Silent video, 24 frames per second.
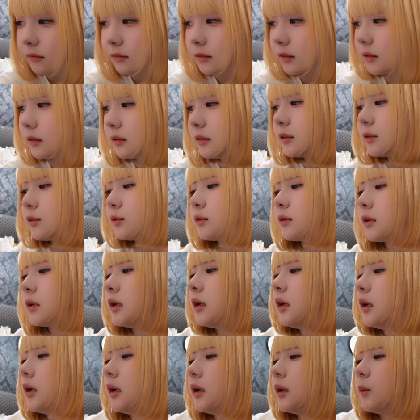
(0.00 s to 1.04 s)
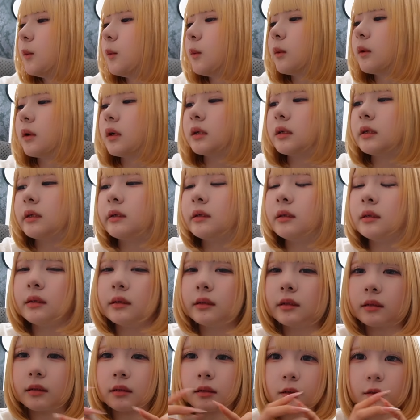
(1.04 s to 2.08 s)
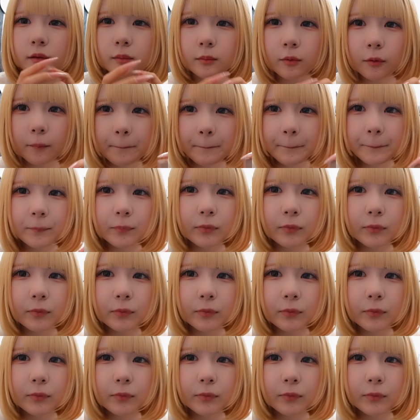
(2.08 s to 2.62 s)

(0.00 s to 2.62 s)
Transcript: テンションがおかしいんですけども、